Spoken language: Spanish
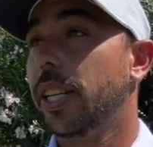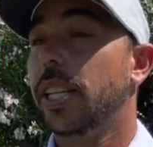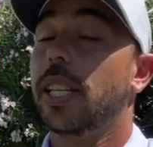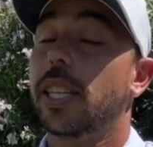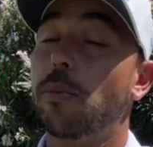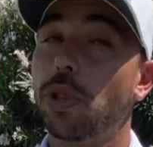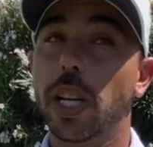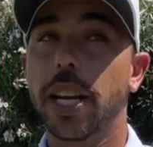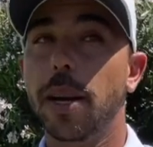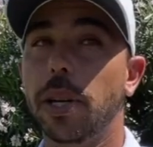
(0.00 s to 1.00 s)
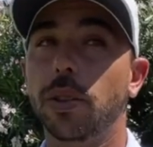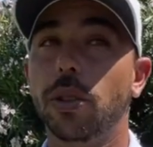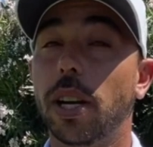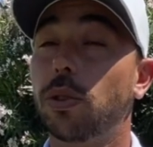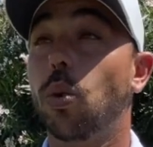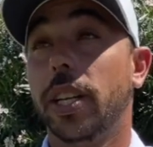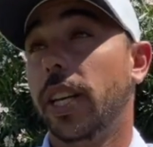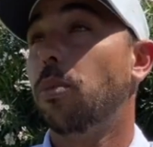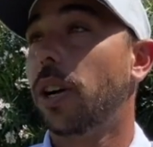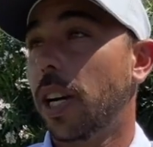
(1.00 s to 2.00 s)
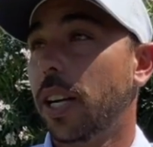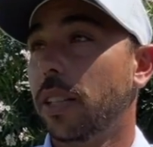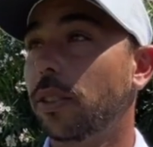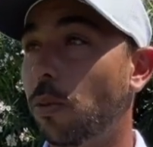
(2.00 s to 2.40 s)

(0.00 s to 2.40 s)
si estamos ahí apelotonados cualquiera puede ganar.